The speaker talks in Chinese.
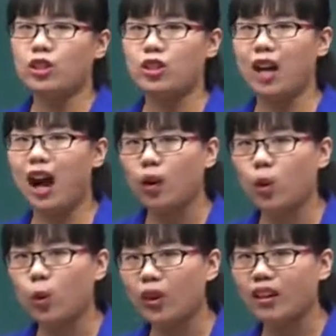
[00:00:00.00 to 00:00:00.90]
个
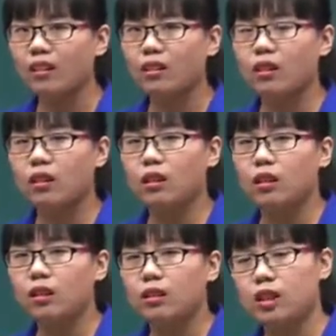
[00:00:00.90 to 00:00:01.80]
常规，
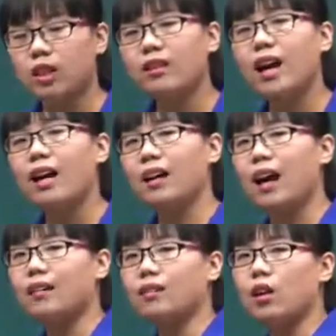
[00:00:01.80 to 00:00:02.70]
一旦
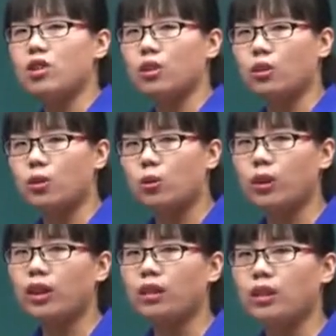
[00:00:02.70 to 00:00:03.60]
看到这个
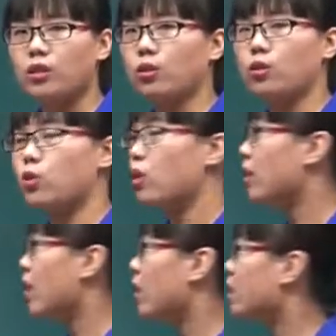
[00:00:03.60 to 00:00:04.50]
规，也就是说呢，